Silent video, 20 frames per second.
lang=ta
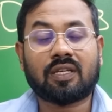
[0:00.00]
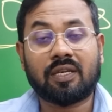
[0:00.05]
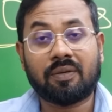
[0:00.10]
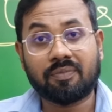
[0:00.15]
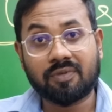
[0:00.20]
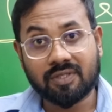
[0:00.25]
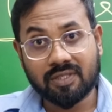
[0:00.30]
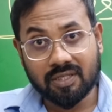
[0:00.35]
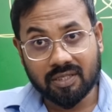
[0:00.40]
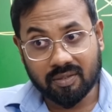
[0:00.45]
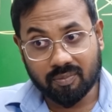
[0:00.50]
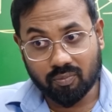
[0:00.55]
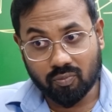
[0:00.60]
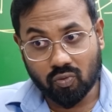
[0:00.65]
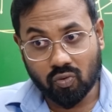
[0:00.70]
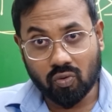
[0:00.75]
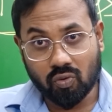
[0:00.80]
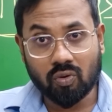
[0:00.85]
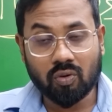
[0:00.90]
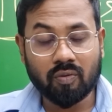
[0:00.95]
கெமிஸ்ட்ரிக்கு
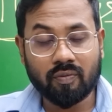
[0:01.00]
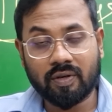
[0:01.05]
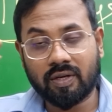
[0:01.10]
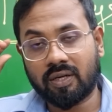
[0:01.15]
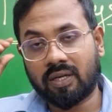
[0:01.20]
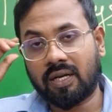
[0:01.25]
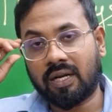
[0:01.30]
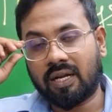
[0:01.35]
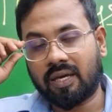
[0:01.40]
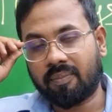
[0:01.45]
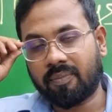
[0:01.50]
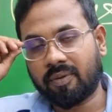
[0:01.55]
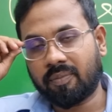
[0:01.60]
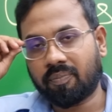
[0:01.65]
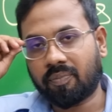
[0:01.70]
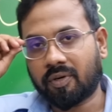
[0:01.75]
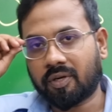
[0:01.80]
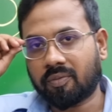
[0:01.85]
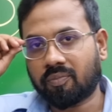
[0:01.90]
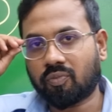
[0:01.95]
மோர் ஓவர் எல்லாமே
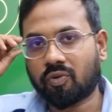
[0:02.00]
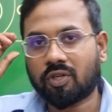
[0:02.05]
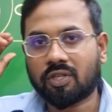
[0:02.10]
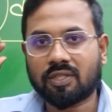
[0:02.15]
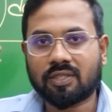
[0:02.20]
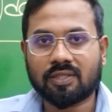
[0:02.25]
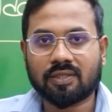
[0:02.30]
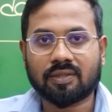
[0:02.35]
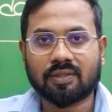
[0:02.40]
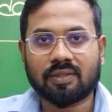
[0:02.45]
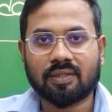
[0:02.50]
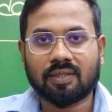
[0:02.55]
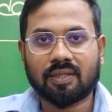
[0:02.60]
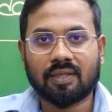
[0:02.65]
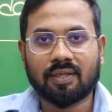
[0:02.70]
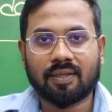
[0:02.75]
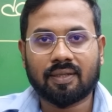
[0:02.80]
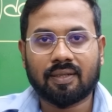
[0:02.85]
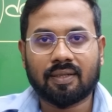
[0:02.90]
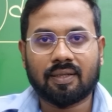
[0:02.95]
இம்பார்ட்டன்ட் போட்டாச்சு
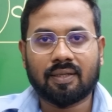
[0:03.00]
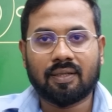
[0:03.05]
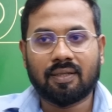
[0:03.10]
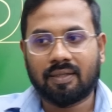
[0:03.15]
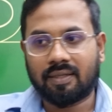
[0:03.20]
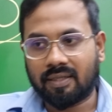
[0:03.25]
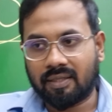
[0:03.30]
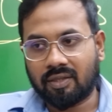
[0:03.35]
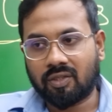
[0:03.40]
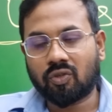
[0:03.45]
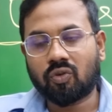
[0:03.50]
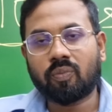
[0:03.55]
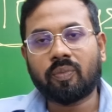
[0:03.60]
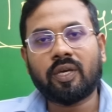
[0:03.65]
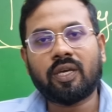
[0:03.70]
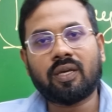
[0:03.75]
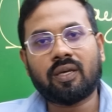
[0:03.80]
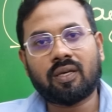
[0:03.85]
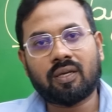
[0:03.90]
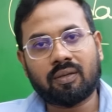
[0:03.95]

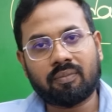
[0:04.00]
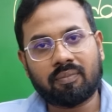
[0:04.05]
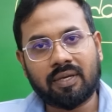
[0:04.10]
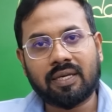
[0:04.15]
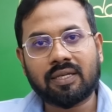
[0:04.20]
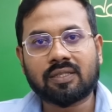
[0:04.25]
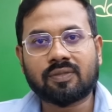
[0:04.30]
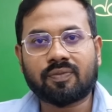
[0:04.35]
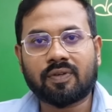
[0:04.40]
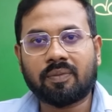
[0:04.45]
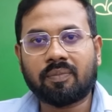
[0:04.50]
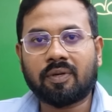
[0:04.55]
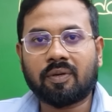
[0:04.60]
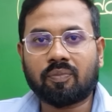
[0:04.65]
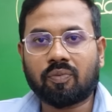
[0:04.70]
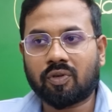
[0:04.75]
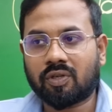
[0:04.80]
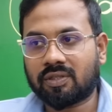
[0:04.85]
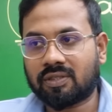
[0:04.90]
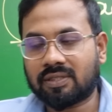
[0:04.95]
டென்த்துக்குமே மேக்ஸ் ஃபைவ்
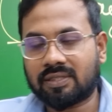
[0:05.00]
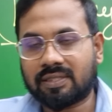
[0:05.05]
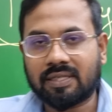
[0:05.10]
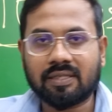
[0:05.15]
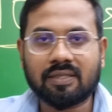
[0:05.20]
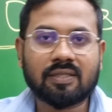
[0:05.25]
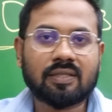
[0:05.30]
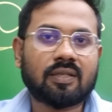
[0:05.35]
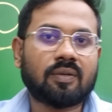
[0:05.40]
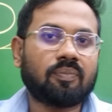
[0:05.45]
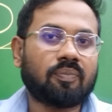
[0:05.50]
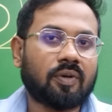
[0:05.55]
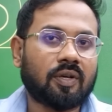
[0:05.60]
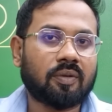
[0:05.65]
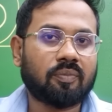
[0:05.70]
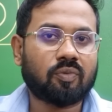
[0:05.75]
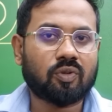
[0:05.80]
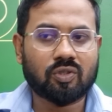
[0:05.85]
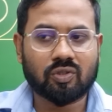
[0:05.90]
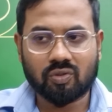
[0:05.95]
மார்க் போட்டாச்சு சயின்ஸுக்கு
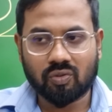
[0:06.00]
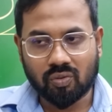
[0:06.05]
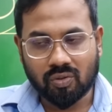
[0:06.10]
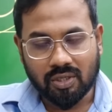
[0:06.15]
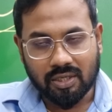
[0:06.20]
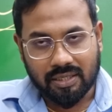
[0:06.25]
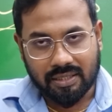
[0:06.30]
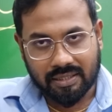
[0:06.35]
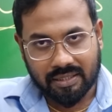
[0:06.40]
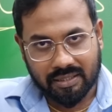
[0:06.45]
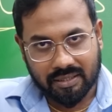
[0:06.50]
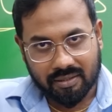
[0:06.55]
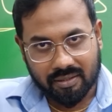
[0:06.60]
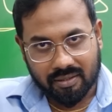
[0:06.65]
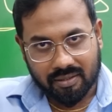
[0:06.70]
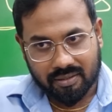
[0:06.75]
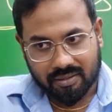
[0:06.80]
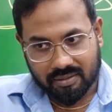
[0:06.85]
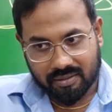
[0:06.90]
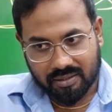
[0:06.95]
இம்பார்ட்டன்ட் போட்டாச்சு ஸோ நீங்கள்
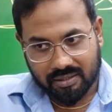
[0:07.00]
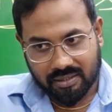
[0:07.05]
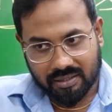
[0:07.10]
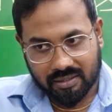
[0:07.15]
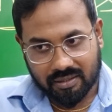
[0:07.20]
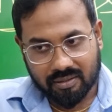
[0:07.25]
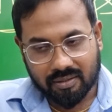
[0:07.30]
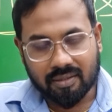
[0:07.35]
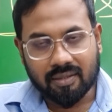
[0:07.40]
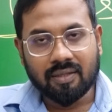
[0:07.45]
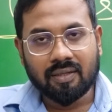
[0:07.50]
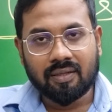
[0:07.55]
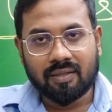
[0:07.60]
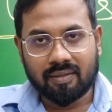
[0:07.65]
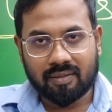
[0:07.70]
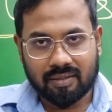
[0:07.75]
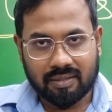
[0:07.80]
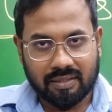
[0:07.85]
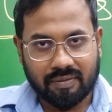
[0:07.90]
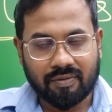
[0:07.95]

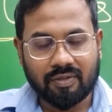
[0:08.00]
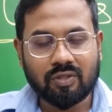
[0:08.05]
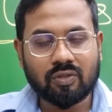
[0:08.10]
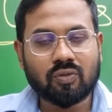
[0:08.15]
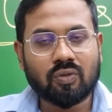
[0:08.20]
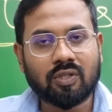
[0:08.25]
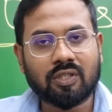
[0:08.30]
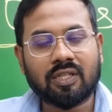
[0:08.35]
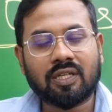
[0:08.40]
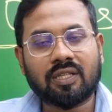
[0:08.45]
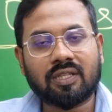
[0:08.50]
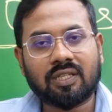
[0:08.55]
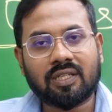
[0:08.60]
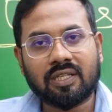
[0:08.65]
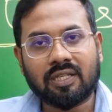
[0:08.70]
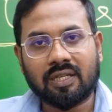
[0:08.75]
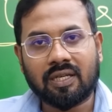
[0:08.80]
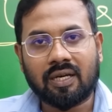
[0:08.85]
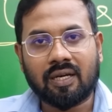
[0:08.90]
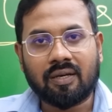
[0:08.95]
நீங்கள் லெவன்த்து டுவெல்த்து
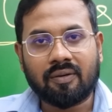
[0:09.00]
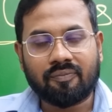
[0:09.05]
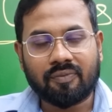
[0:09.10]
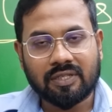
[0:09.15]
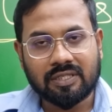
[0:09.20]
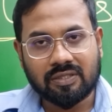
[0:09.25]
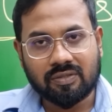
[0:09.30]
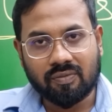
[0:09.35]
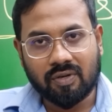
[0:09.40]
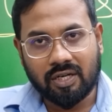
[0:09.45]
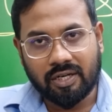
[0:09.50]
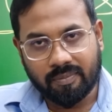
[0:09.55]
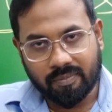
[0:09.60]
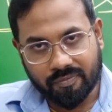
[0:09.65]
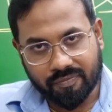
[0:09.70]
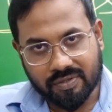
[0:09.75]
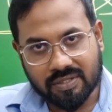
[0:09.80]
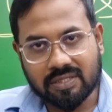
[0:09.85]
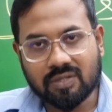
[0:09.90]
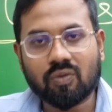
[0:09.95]
எடுத்துட்டிங்கன்னா ஃபஸ்ட்
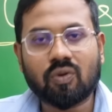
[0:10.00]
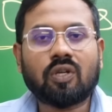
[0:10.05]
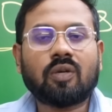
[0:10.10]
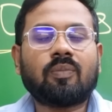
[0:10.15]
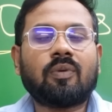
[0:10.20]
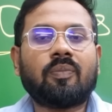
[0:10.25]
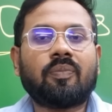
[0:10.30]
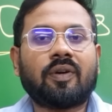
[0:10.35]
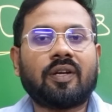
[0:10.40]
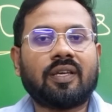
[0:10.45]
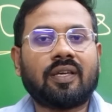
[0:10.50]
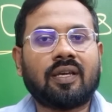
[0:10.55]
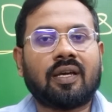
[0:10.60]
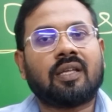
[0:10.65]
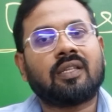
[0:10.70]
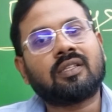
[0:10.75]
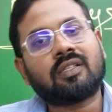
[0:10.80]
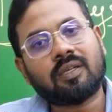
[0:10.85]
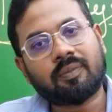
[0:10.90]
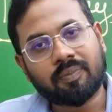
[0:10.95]
வாலியூமை ஃபஸ்ட்டு ஒழுக்கமாக படிங்க
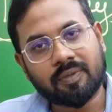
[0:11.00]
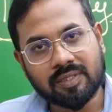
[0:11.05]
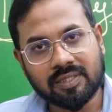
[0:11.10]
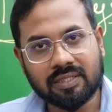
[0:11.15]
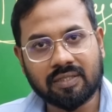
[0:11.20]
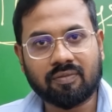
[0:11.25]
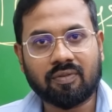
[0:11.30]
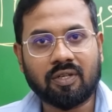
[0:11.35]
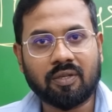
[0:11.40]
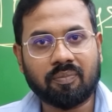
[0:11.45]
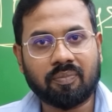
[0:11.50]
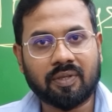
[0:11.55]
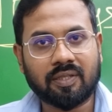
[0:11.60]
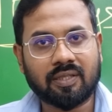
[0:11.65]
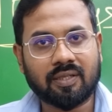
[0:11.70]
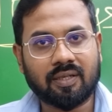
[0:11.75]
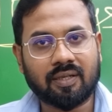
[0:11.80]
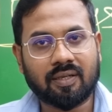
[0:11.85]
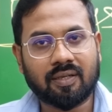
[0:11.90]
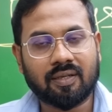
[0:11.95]
அதுக்கப்புறம் செகண்ட் வாலியூம்
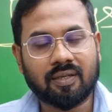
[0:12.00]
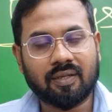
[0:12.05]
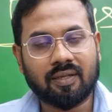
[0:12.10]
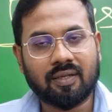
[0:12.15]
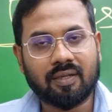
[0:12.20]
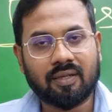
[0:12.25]
பார்த்துக்கலாம்